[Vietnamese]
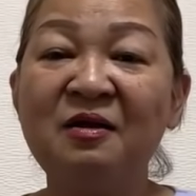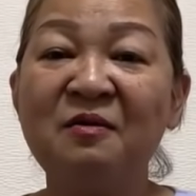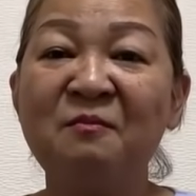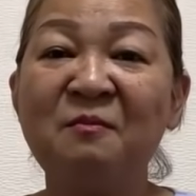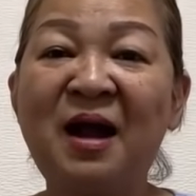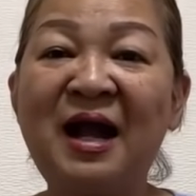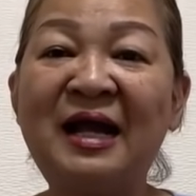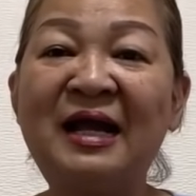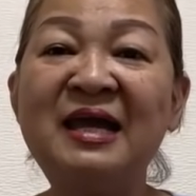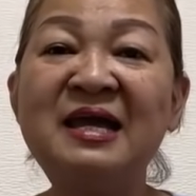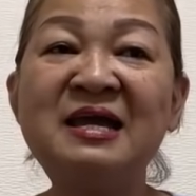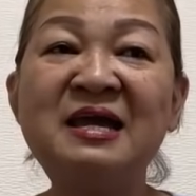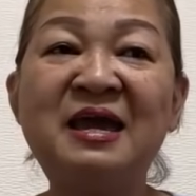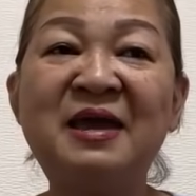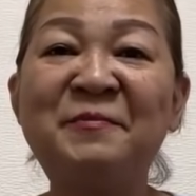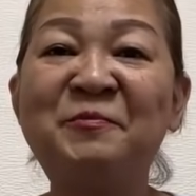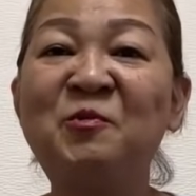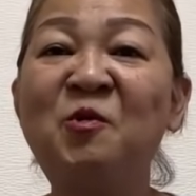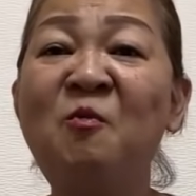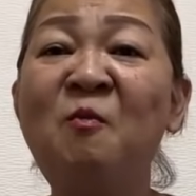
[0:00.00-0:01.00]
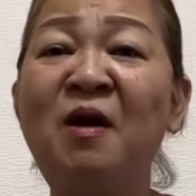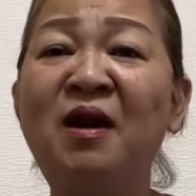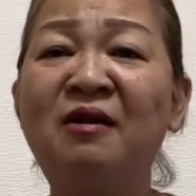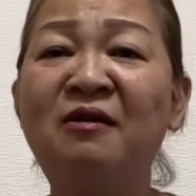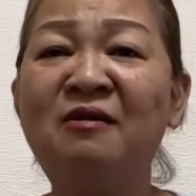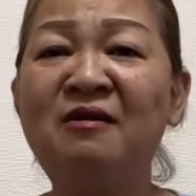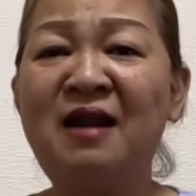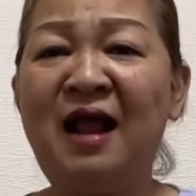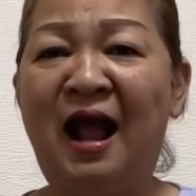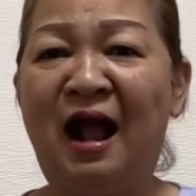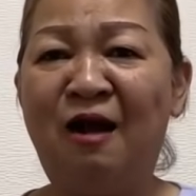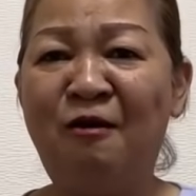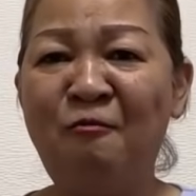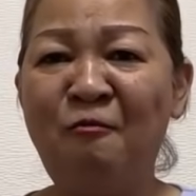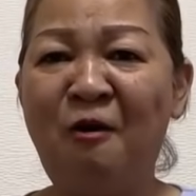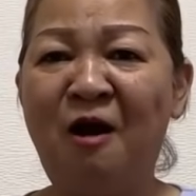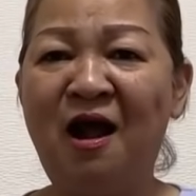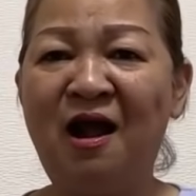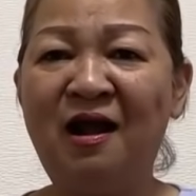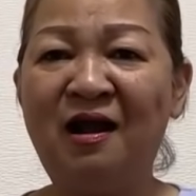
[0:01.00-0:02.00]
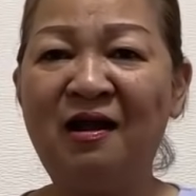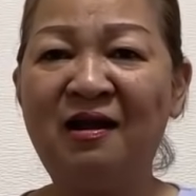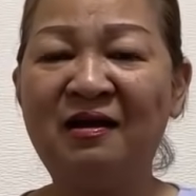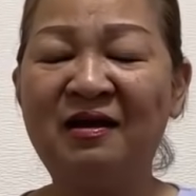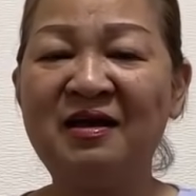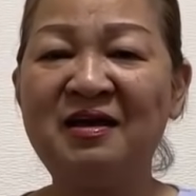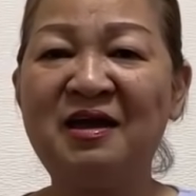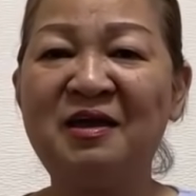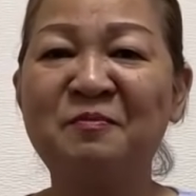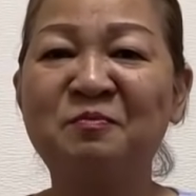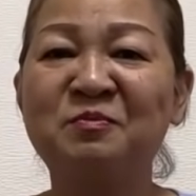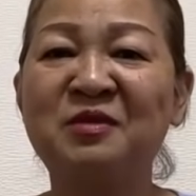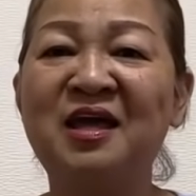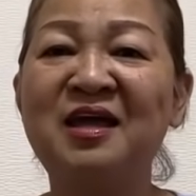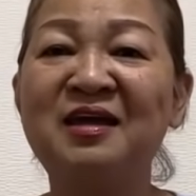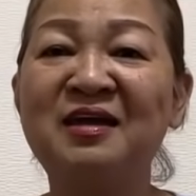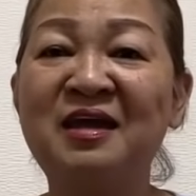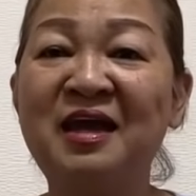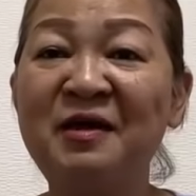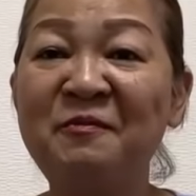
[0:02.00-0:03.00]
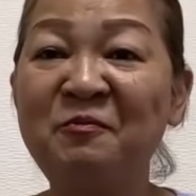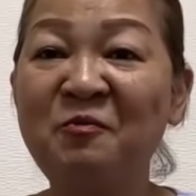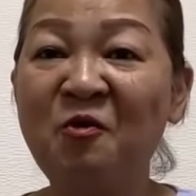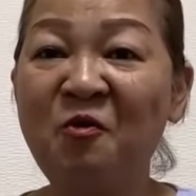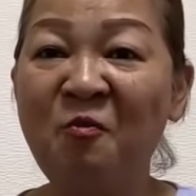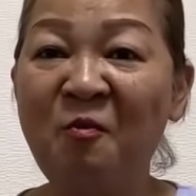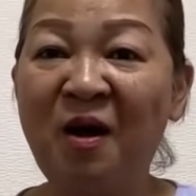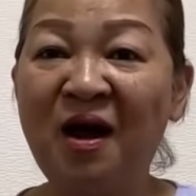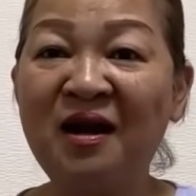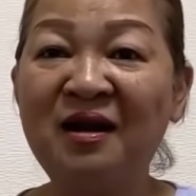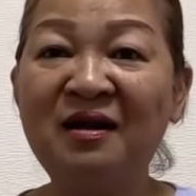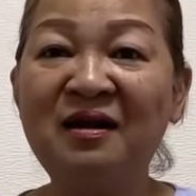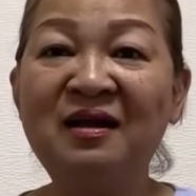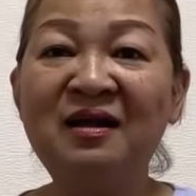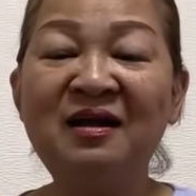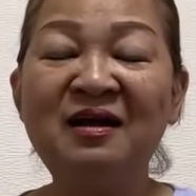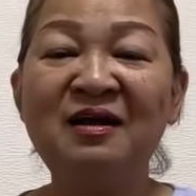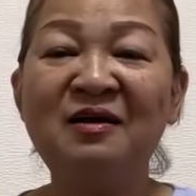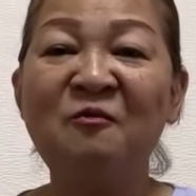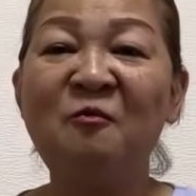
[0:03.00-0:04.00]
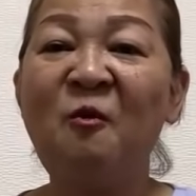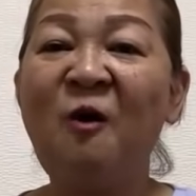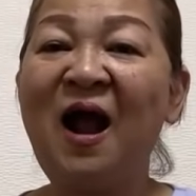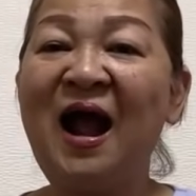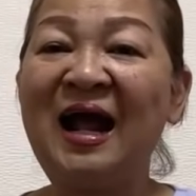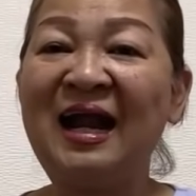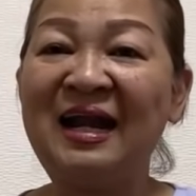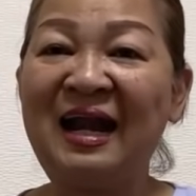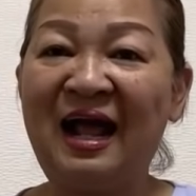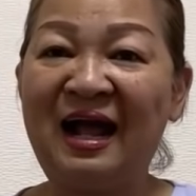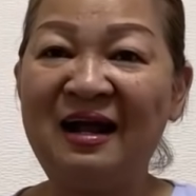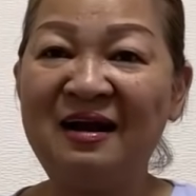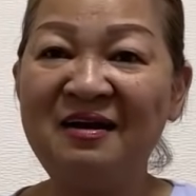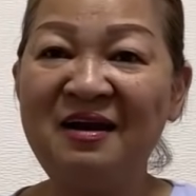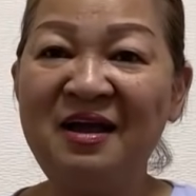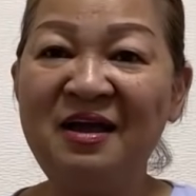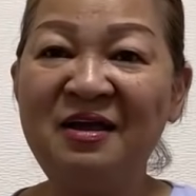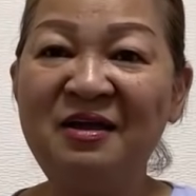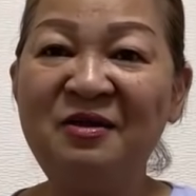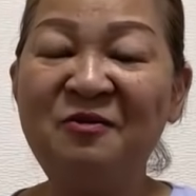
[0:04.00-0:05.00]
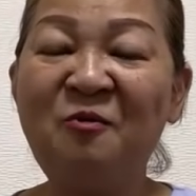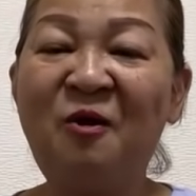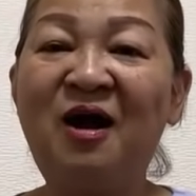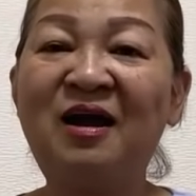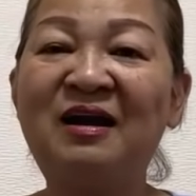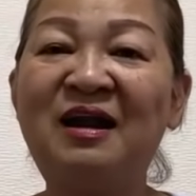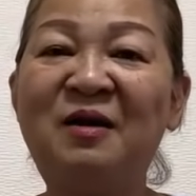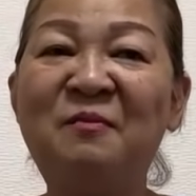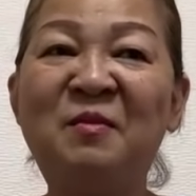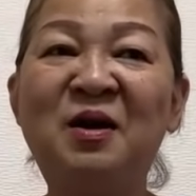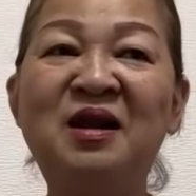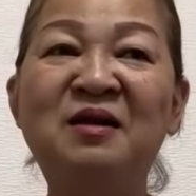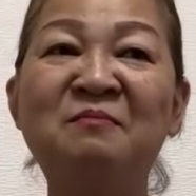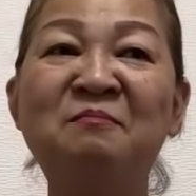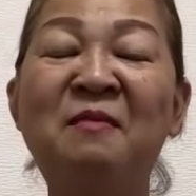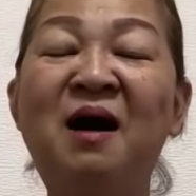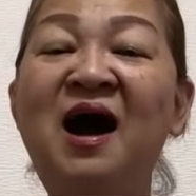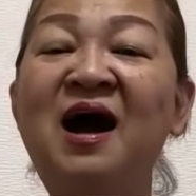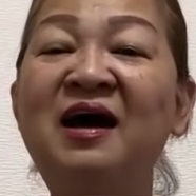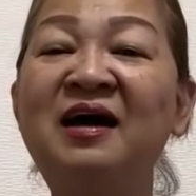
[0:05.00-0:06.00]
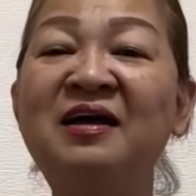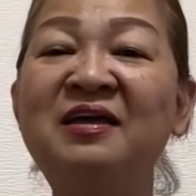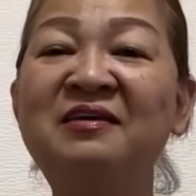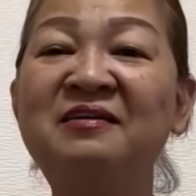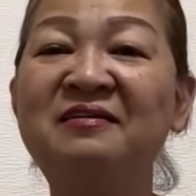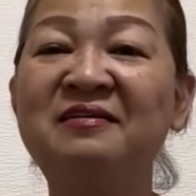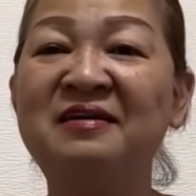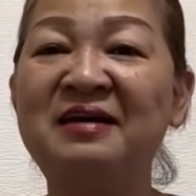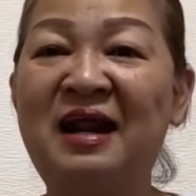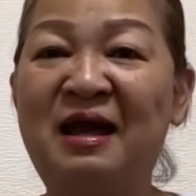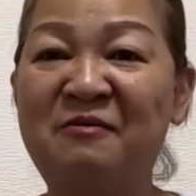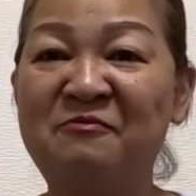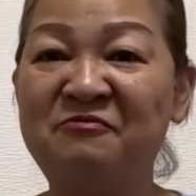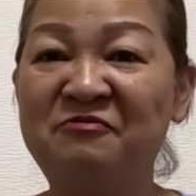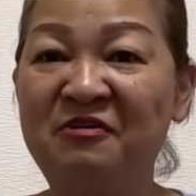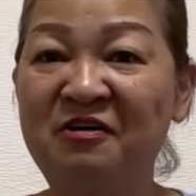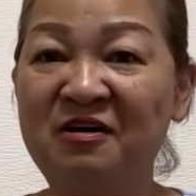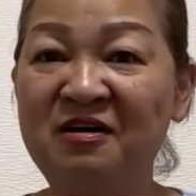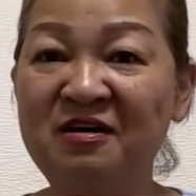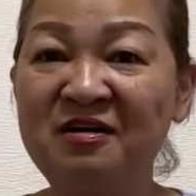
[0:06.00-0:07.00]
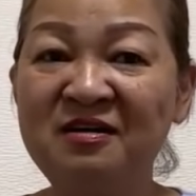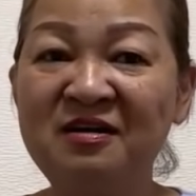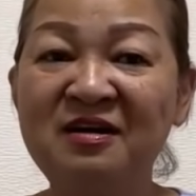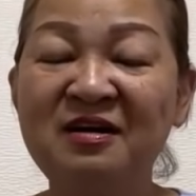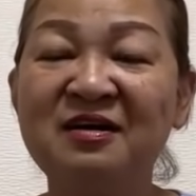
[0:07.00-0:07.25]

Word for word: mà cái nghiệp của mình nó nặng quá cái nghiệp tiền kiếp của mình quá nặng đi hoặc là mình mới vừa làm phước